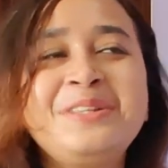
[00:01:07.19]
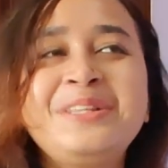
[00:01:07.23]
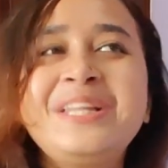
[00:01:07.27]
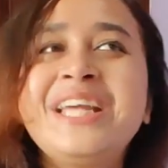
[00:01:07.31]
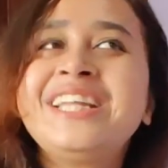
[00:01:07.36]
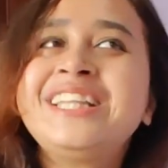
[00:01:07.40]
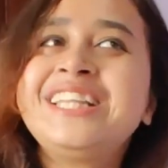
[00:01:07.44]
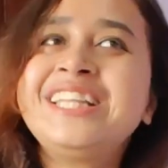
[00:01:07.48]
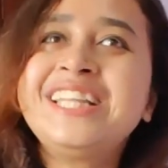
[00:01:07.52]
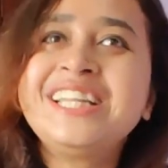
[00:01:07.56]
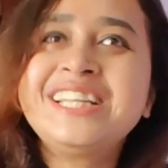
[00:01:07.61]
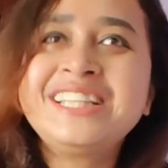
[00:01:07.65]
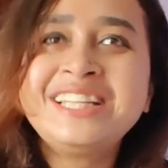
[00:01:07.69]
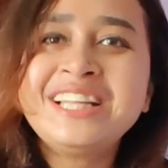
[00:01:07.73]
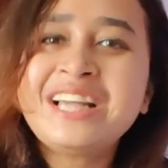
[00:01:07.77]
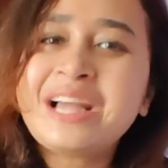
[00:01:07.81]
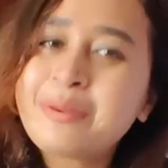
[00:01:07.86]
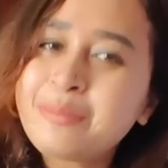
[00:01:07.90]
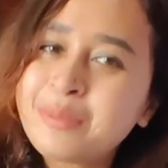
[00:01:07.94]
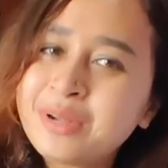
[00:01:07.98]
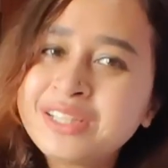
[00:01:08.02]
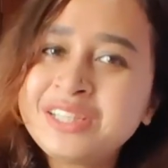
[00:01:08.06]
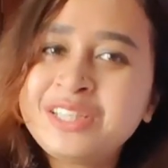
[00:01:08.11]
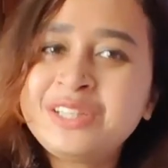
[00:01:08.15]
দেখতে দেখতে
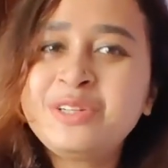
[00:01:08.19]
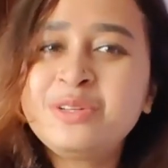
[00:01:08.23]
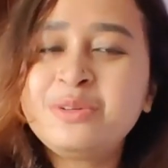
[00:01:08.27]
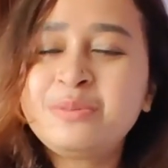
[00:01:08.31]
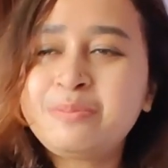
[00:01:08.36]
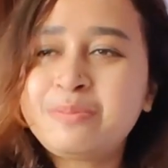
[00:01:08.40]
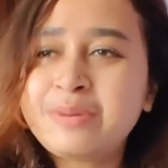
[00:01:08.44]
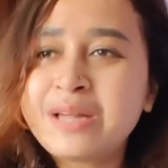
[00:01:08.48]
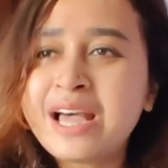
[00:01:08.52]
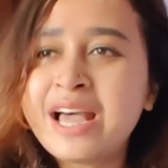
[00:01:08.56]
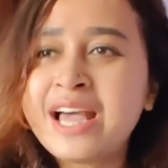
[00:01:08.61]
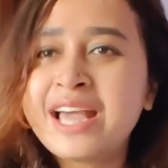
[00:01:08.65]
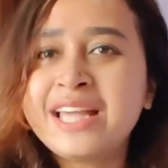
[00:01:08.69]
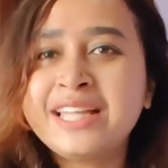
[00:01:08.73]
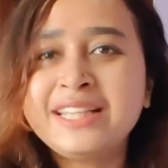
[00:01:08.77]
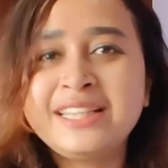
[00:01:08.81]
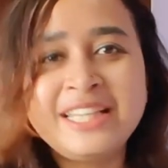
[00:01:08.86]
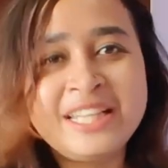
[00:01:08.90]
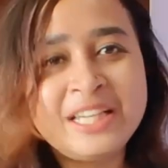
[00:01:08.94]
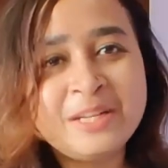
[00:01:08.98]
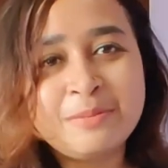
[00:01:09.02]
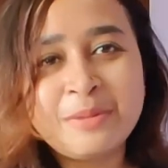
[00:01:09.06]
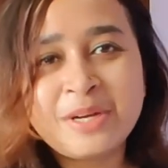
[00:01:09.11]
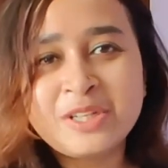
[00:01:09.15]
আমাদেরও প্রায়
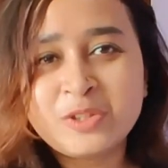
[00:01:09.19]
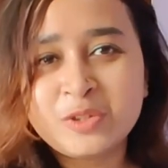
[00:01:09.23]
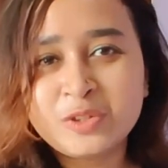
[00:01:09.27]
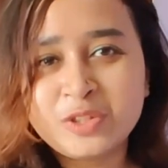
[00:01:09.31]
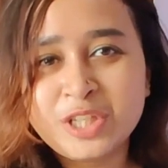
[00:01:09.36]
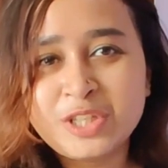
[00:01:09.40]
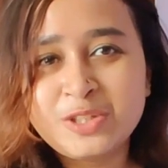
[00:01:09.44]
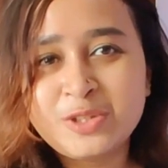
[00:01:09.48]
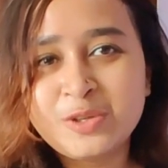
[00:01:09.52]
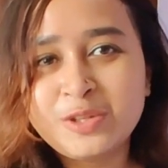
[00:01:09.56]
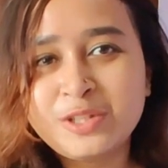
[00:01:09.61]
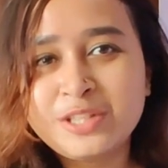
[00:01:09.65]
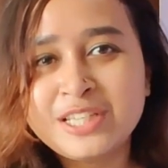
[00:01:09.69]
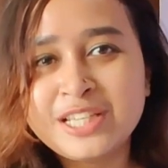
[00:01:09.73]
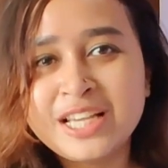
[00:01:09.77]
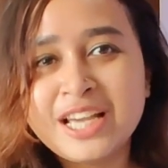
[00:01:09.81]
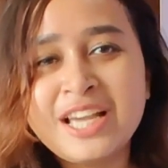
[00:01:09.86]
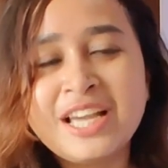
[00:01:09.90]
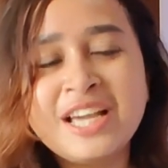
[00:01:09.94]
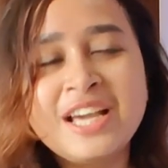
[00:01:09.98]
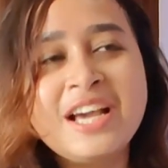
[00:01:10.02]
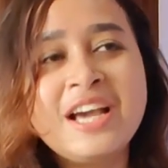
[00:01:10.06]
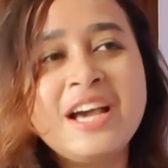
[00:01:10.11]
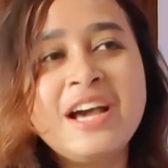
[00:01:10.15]
তিন মাস হতে চলছে
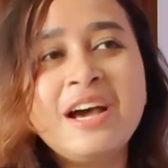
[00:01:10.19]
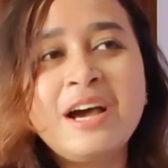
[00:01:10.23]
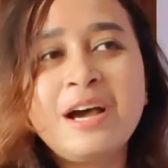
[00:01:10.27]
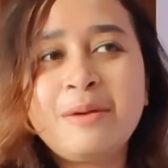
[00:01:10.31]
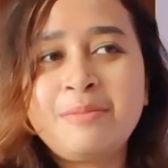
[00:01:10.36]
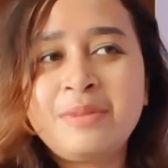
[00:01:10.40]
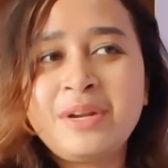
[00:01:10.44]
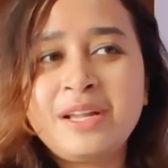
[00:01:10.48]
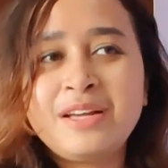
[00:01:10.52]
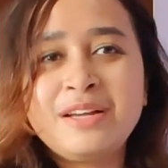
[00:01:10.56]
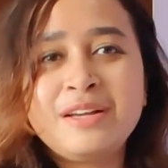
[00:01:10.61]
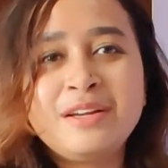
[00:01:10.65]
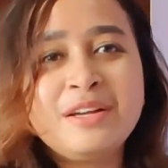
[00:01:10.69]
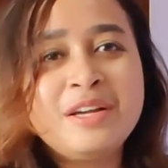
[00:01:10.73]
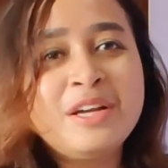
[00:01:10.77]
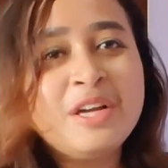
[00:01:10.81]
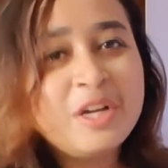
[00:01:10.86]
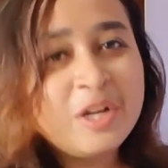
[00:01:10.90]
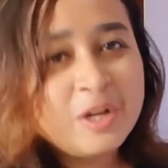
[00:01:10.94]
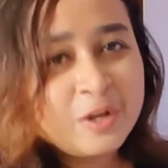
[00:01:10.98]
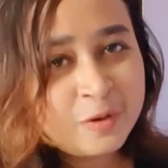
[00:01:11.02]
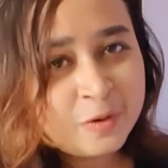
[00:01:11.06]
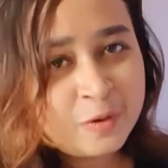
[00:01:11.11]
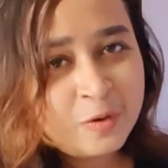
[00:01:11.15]
আমরা
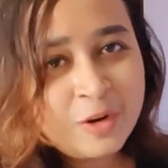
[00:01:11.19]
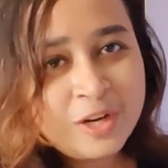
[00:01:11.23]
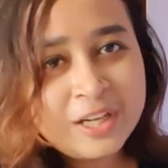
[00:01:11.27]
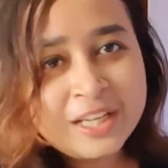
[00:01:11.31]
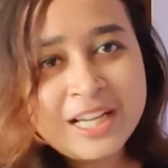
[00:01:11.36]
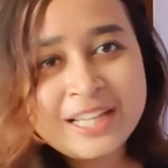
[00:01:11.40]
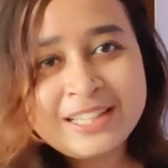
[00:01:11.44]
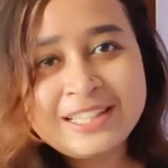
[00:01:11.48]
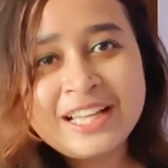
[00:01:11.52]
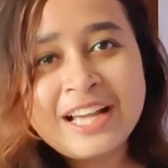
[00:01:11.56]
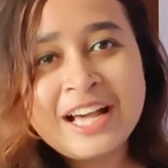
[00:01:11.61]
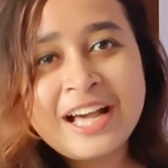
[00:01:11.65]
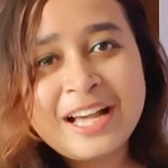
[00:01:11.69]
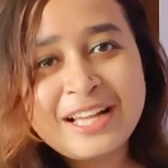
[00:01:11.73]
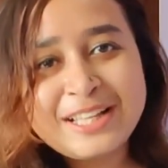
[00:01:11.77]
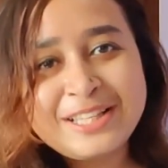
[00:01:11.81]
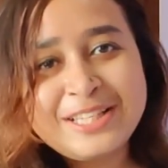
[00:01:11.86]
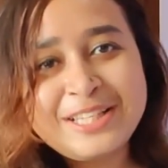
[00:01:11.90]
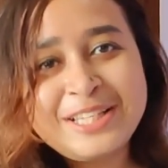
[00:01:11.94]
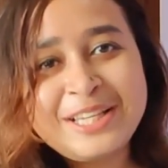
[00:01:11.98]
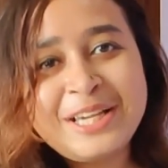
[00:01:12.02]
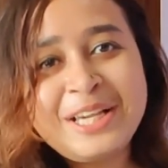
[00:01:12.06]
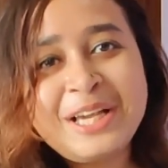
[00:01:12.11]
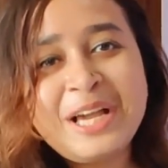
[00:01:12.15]
কলকাতা
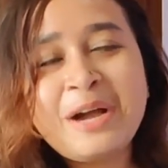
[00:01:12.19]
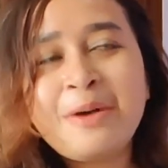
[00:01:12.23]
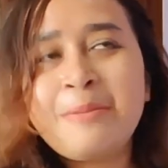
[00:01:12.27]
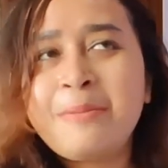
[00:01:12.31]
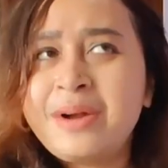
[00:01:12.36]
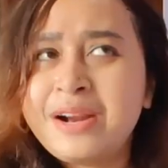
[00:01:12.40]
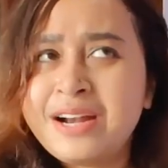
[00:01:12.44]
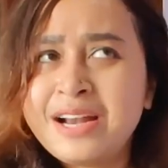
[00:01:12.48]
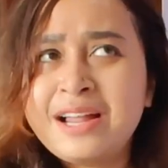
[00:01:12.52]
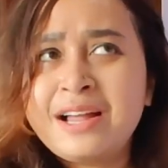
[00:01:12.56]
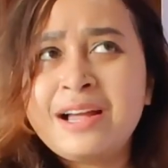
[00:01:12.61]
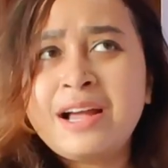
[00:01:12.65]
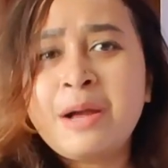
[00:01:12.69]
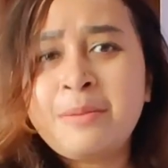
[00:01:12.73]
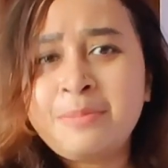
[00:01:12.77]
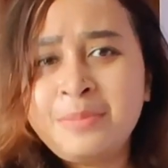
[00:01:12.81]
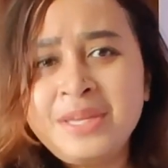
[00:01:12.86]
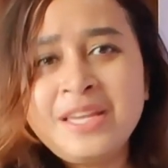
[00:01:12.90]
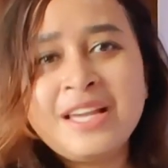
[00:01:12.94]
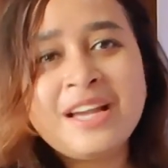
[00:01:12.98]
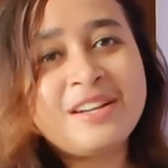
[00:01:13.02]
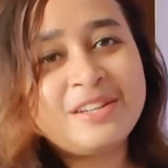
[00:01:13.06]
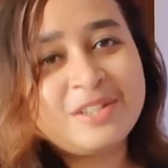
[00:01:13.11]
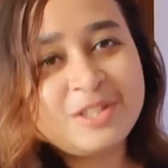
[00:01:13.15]
আছি আমার
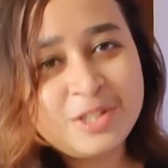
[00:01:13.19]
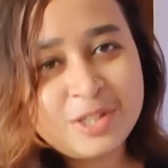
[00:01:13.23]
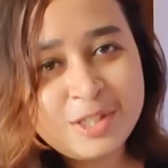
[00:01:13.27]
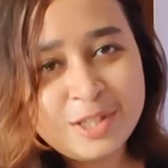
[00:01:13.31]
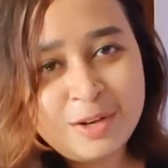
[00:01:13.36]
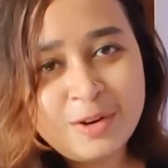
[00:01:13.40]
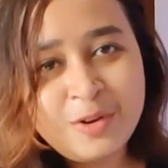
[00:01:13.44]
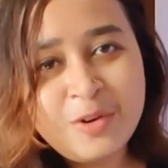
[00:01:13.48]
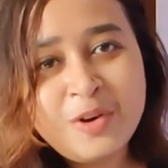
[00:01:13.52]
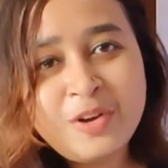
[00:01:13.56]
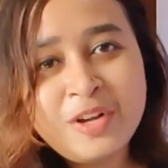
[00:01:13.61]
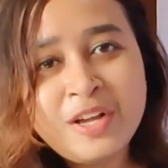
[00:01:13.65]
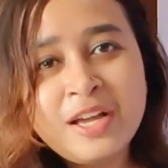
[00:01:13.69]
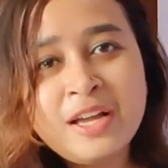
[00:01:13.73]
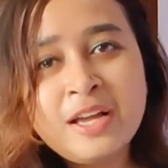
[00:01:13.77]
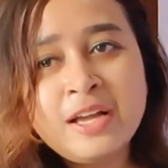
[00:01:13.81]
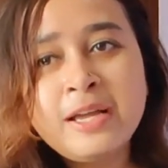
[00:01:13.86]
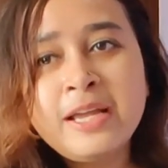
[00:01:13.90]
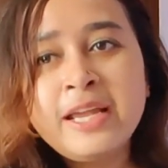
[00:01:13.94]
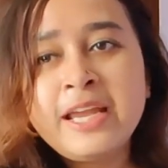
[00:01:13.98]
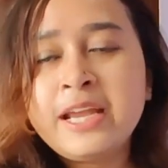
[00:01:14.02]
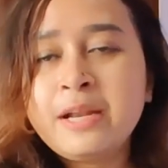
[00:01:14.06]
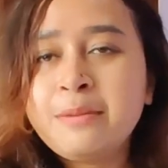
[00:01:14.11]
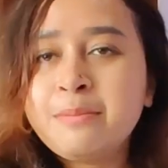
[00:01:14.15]
আমি আর স্লো
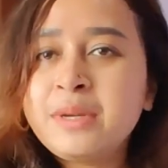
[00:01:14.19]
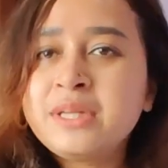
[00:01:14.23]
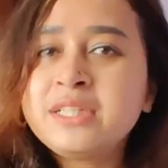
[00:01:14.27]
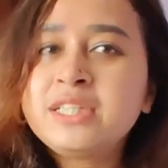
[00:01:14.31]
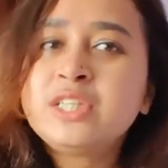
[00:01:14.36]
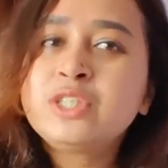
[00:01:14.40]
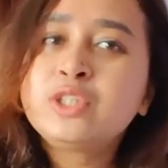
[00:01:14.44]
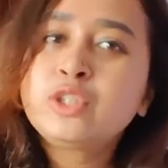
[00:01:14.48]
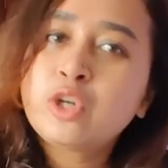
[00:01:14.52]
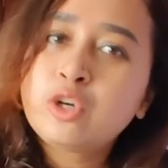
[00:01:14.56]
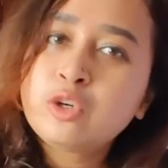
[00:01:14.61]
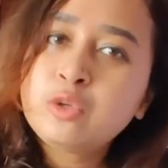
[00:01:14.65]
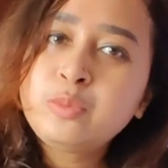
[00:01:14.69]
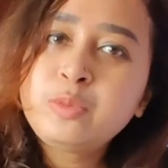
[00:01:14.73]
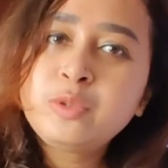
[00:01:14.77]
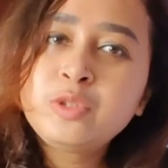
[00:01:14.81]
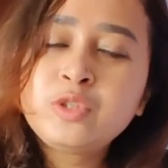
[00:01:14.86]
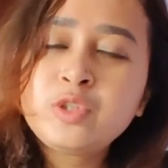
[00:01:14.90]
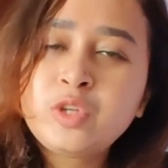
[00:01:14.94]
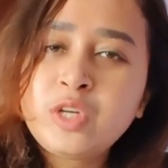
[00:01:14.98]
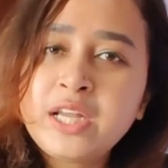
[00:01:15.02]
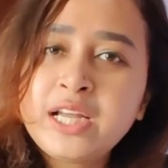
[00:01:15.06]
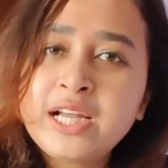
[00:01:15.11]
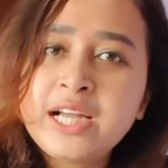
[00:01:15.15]
এর মাঝে স্বরূপও
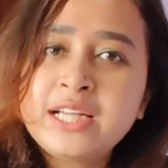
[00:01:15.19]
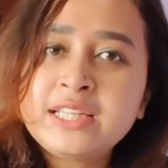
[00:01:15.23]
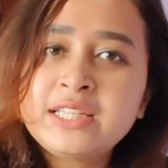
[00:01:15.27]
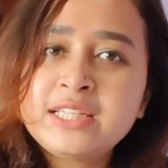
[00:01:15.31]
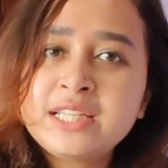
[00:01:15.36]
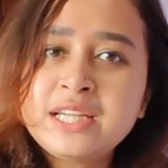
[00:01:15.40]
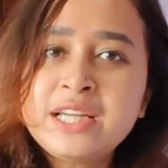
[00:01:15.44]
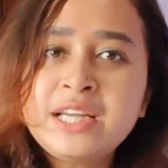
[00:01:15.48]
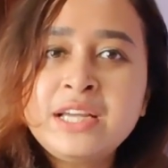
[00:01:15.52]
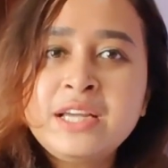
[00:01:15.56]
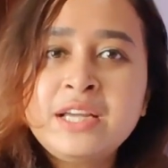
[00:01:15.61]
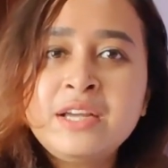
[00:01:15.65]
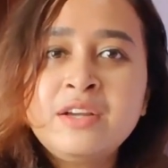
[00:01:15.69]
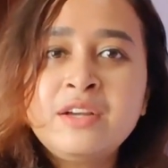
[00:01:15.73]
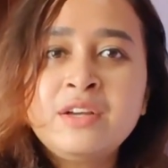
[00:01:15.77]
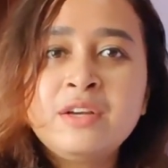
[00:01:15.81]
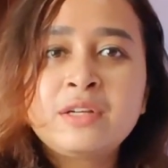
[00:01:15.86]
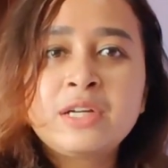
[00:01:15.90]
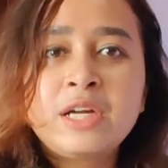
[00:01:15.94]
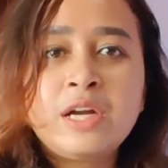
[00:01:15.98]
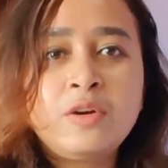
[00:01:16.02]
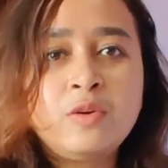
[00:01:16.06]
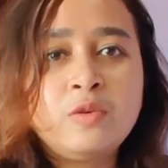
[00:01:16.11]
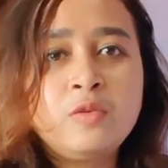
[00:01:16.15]
চলে গেছে
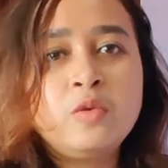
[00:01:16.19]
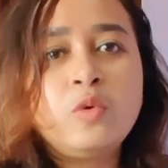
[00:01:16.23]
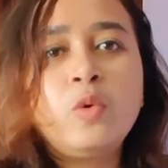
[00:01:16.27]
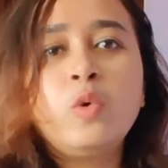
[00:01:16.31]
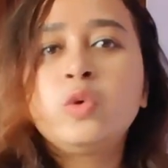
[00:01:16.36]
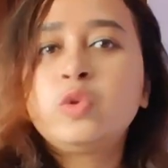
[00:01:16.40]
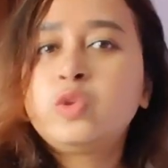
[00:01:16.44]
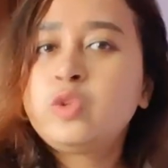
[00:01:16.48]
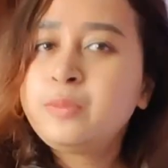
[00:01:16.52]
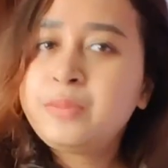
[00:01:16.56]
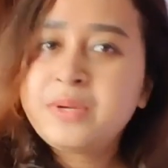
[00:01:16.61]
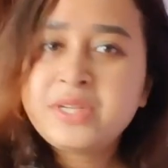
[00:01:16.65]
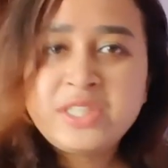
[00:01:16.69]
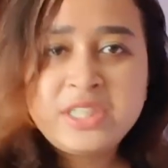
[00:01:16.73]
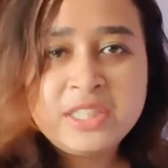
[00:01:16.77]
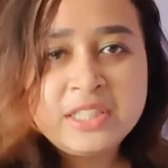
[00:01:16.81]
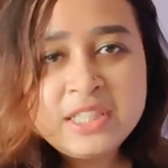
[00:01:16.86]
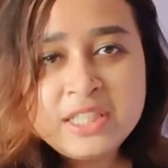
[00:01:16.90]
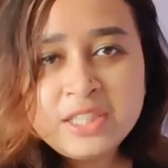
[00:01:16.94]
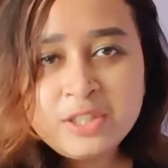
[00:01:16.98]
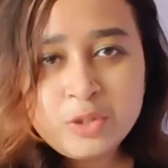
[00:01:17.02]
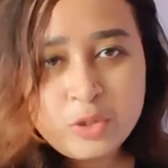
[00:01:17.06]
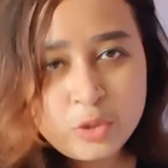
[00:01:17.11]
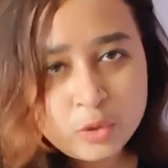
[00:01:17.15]
কারণ ও তো বেশি
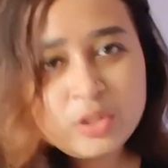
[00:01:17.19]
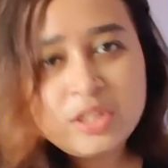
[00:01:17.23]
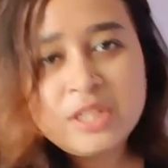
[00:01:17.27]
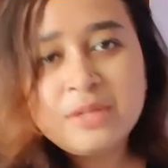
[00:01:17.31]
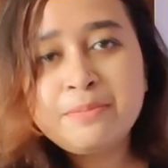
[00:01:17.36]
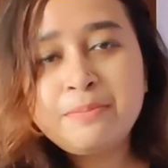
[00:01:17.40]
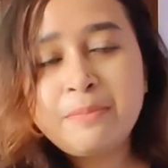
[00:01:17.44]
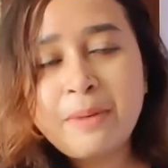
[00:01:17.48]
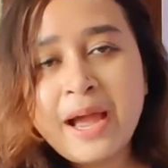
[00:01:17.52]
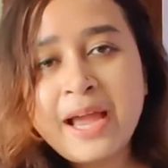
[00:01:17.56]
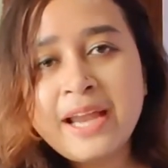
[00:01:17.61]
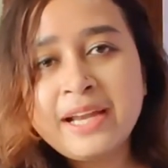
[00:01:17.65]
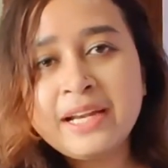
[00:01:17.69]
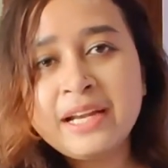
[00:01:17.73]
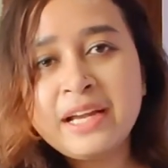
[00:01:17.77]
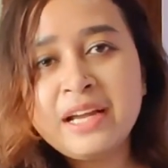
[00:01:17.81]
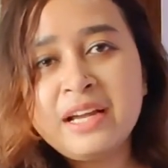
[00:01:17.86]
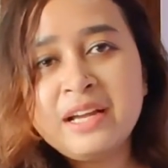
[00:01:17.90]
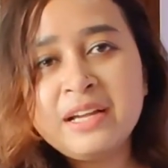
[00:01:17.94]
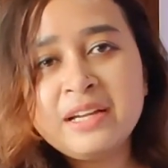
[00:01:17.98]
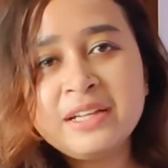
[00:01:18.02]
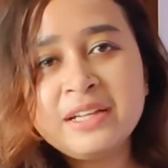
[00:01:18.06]
দিন ছুটি পায় না